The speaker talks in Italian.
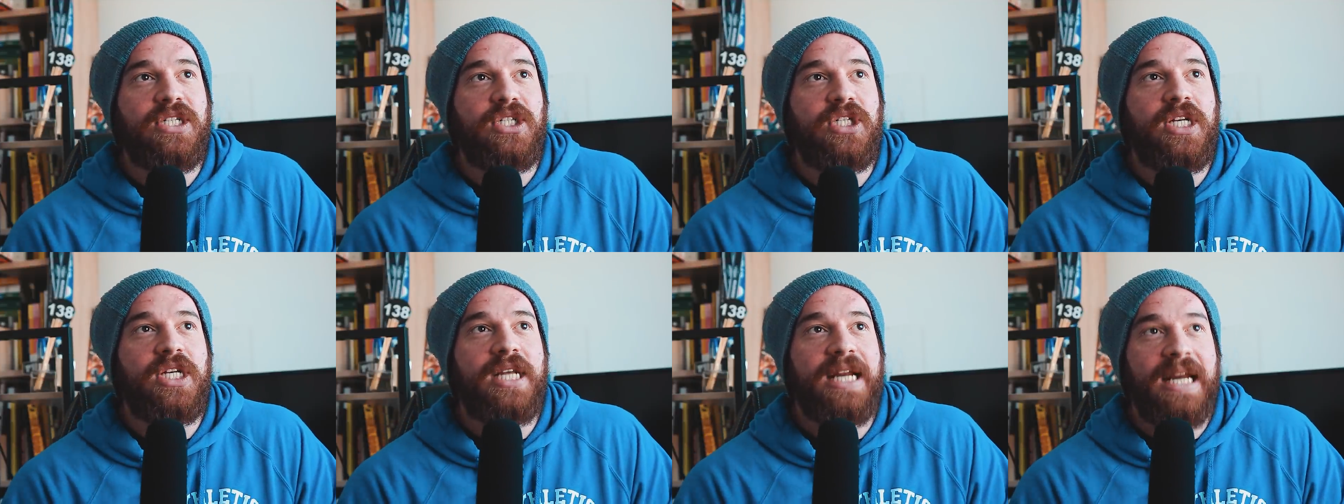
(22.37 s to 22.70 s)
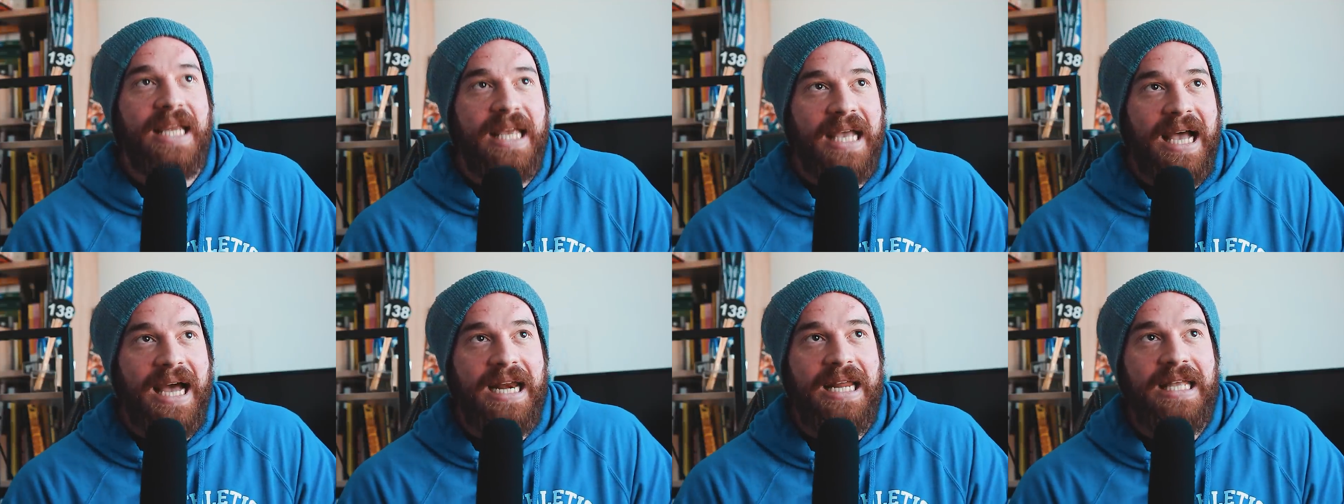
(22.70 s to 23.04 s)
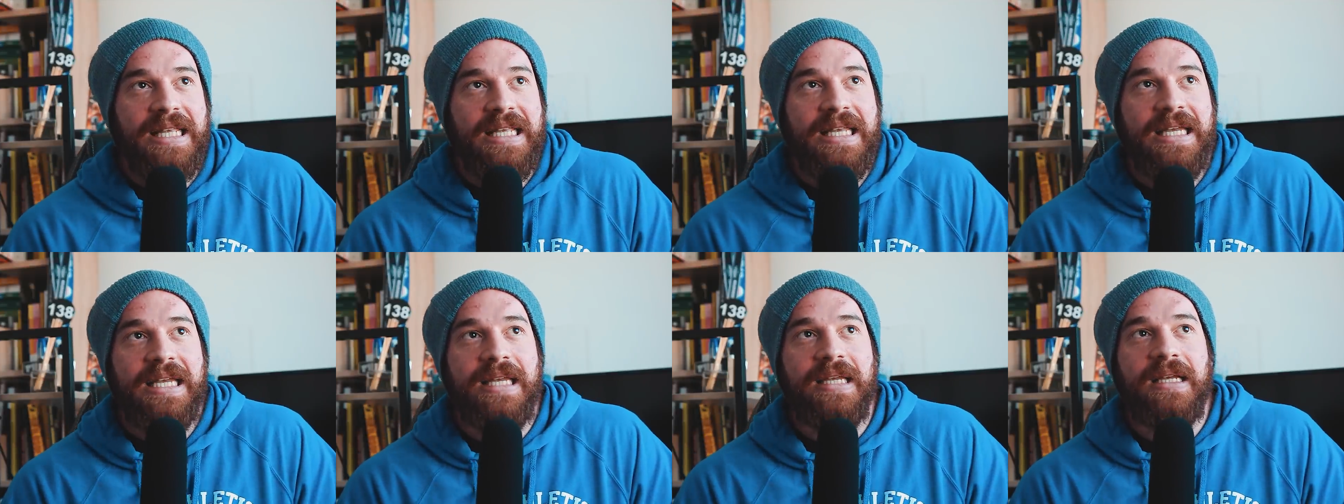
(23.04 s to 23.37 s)

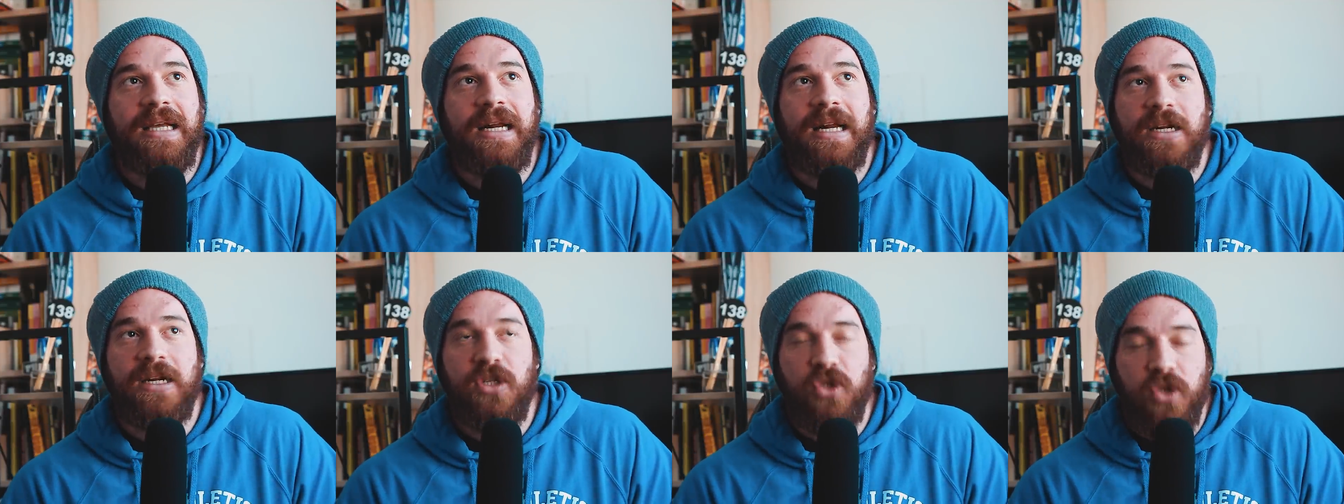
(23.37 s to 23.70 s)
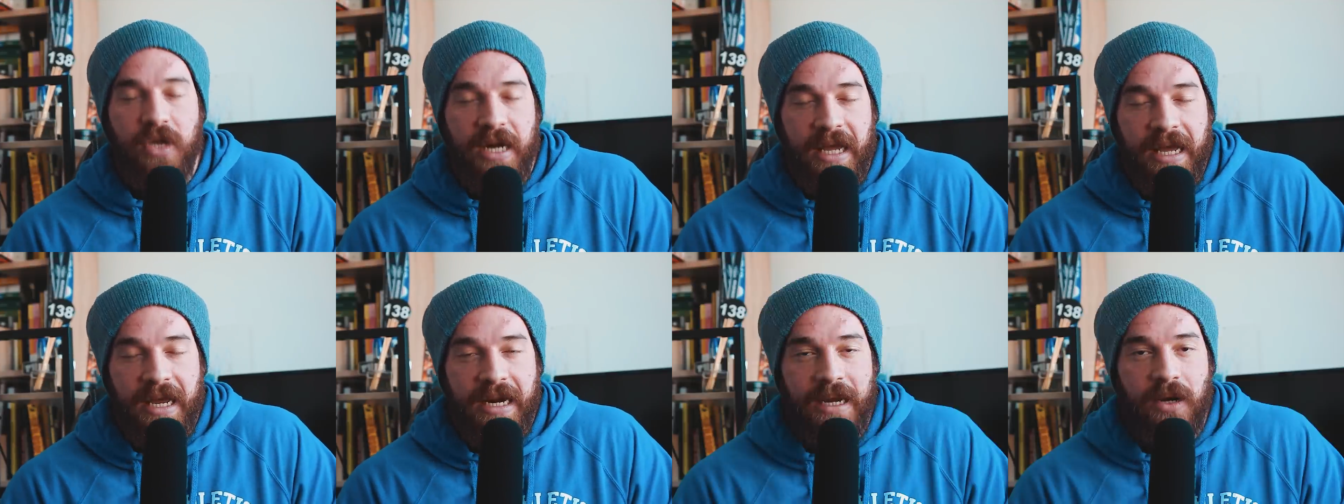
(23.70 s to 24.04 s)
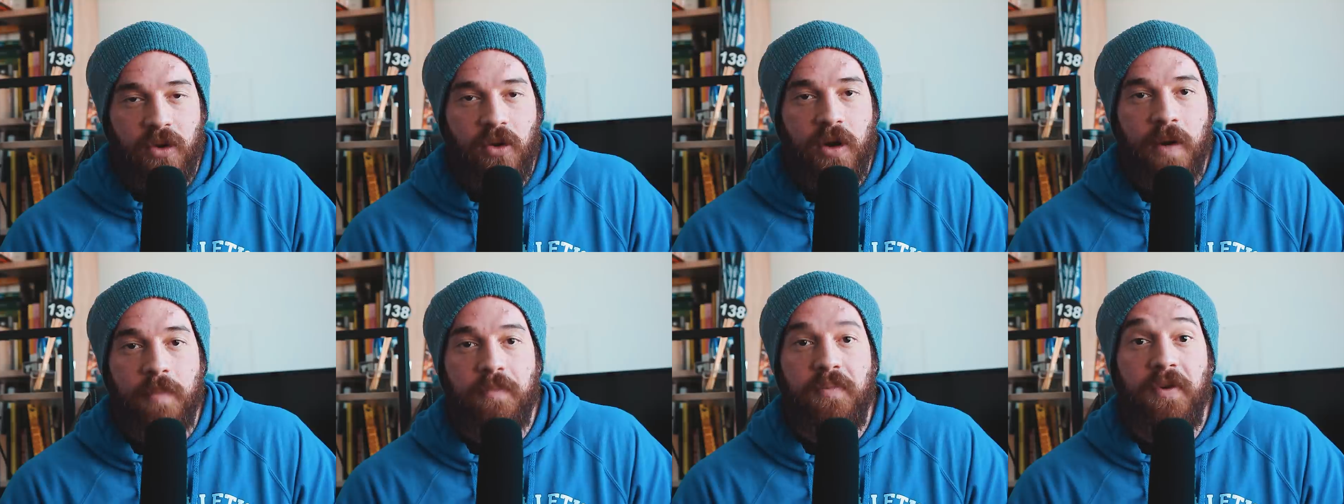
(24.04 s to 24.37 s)
cercare di ragionare
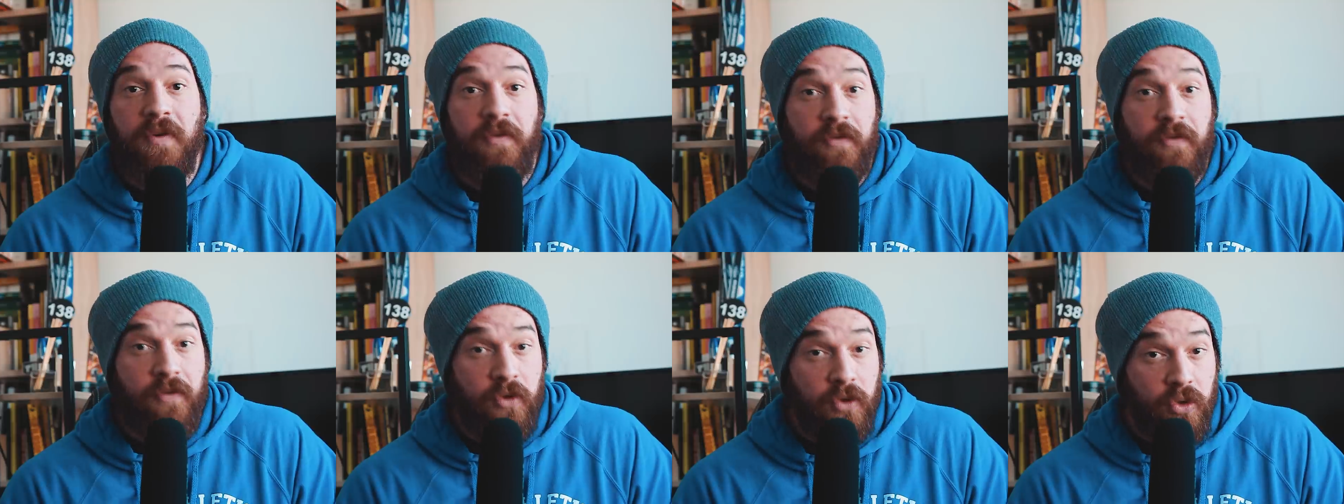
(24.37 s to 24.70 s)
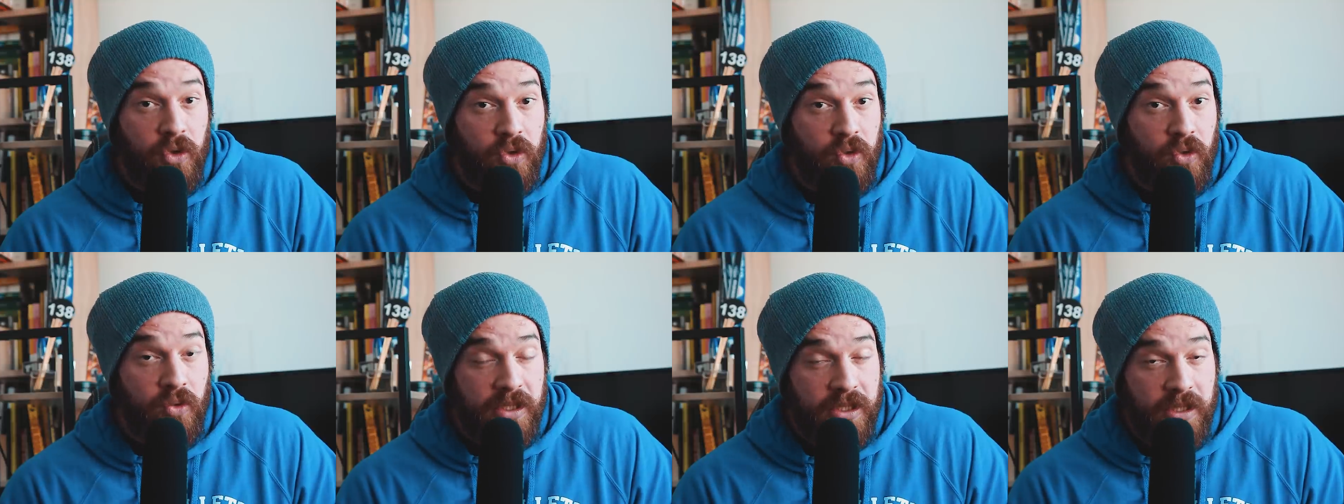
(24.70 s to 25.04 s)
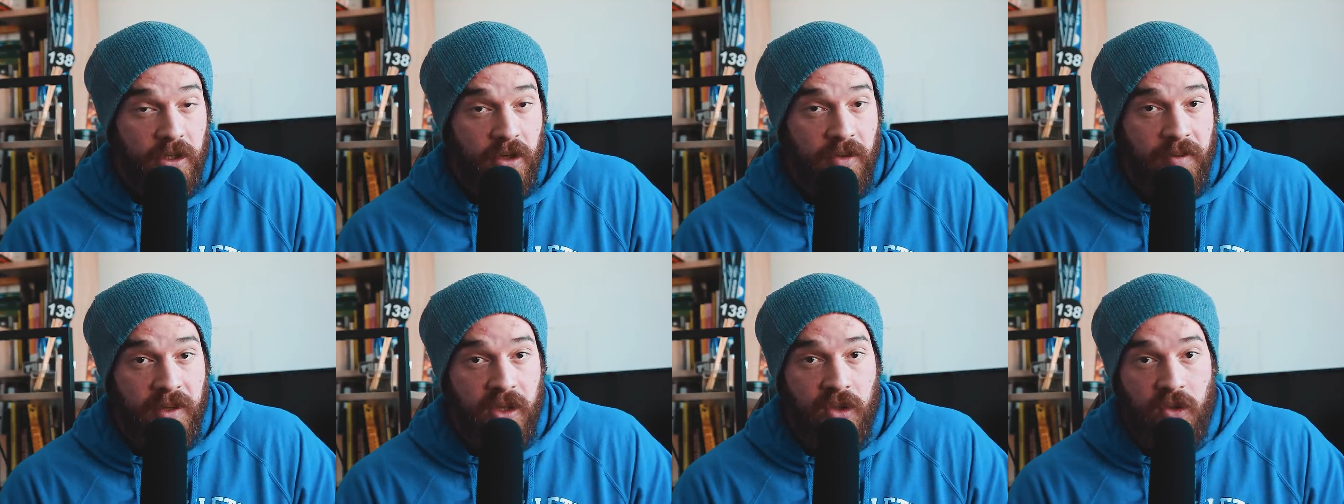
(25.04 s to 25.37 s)
ancora più a fondo su
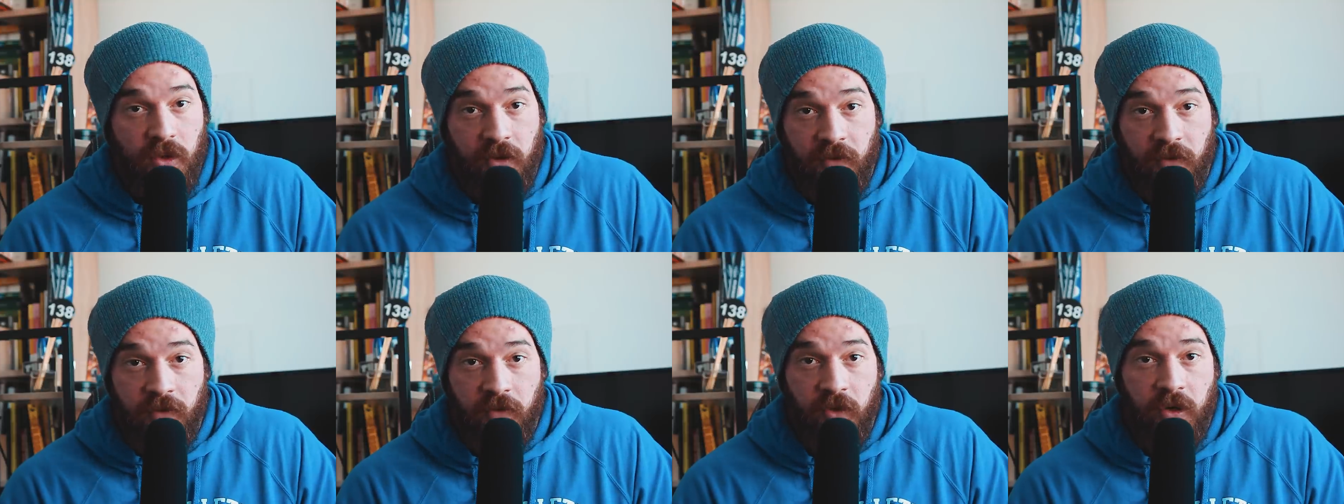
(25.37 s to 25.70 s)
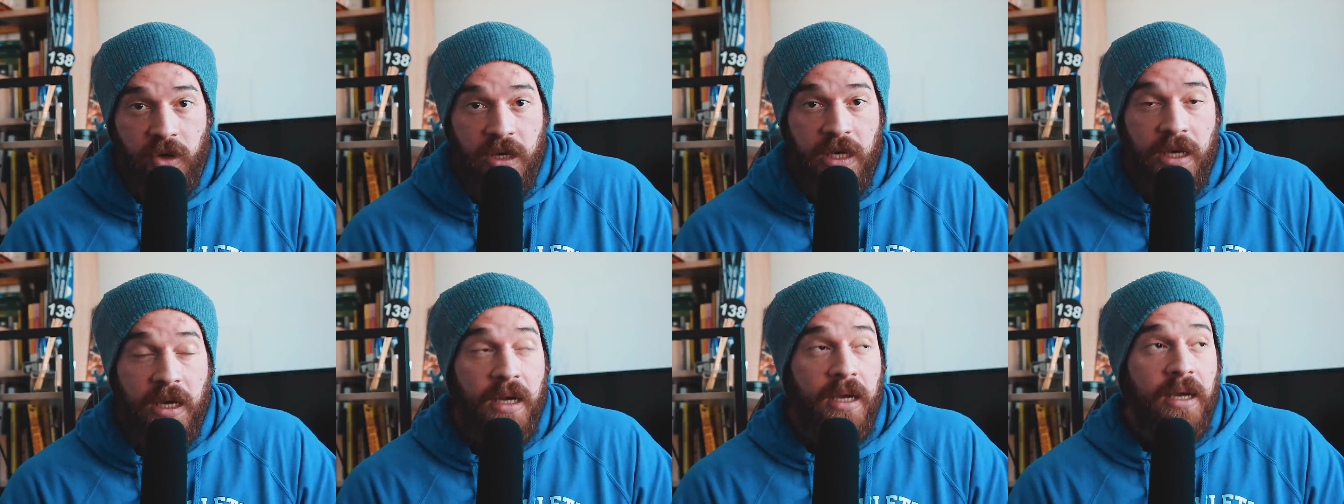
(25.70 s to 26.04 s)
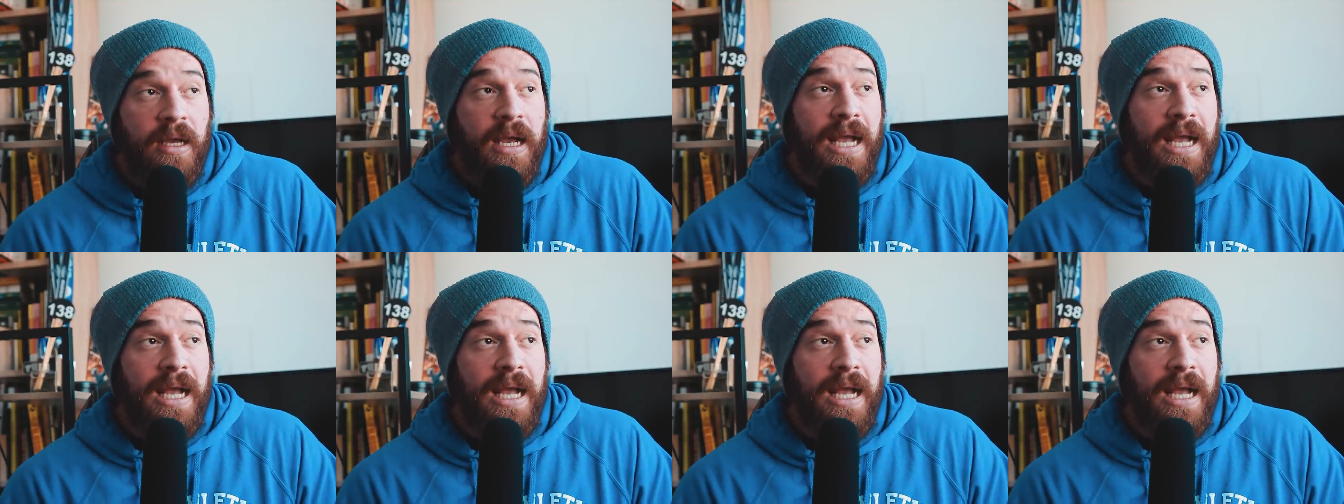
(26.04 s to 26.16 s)
questo argomento con voi,